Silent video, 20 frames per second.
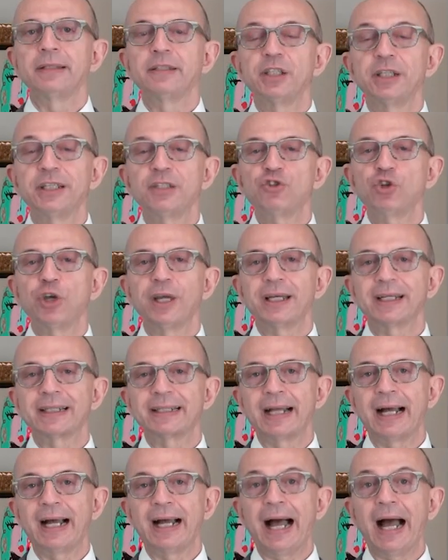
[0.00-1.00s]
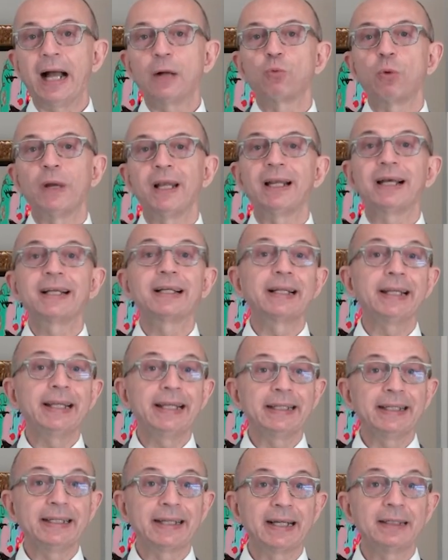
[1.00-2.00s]
di ricerca, a quella
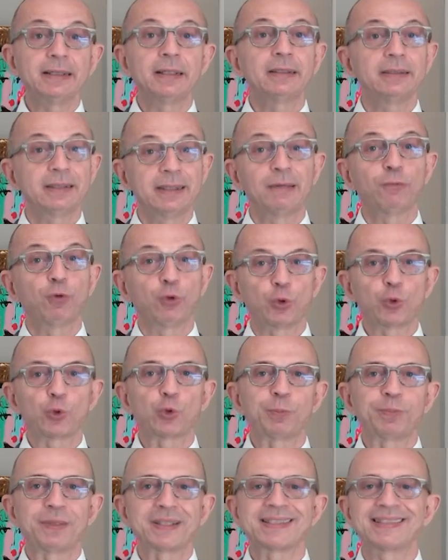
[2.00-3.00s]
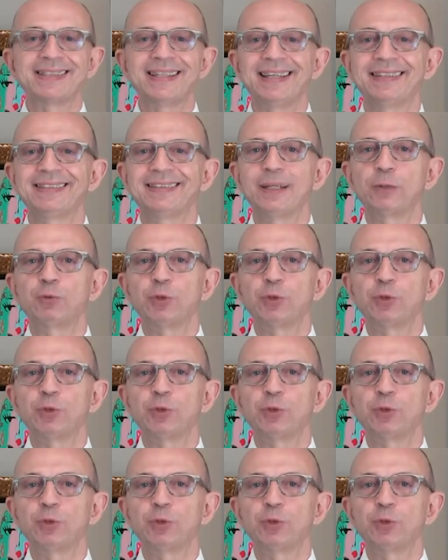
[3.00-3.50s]
clinica di lavoro sui pazienti.